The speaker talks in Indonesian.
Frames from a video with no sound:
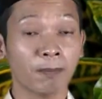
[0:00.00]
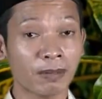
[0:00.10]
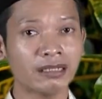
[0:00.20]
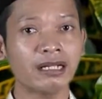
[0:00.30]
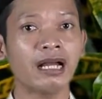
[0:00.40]

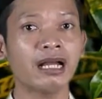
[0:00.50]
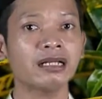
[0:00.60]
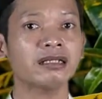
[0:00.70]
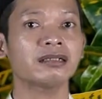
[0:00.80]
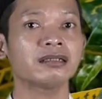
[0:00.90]

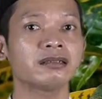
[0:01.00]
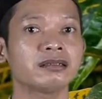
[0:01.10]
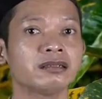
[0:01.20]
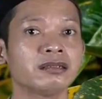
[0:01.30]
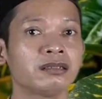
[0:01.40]
Padahal
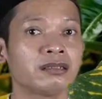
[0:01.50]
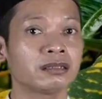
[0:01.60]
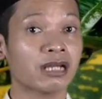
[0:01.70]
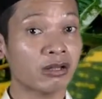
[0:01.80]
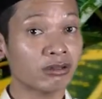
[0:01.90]

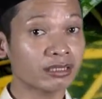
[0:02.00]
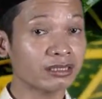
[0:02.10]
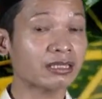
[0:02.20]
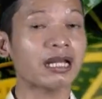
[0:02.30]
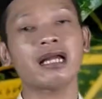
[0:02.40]
kalau
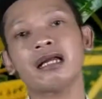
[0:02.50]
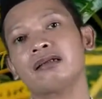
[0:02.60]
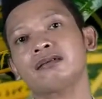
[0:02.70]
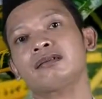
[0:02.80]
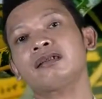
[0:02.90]
kita
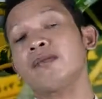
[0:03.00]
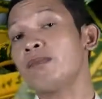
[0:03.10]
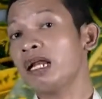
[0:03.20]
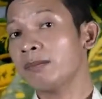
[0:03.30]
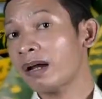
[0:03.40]

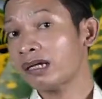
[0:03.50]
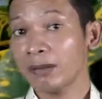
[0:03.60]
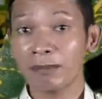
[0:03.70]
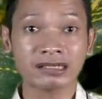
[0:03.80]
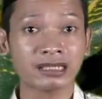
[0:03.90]
kembali
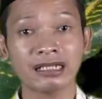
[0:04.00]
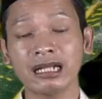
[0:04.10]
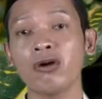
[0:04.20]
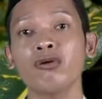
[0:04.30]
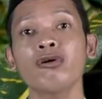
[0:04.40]
pada masa
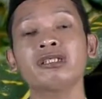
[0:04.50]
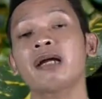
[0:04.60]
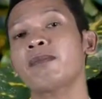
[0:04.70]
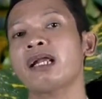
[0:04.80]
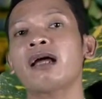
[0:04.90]
dahulu zaman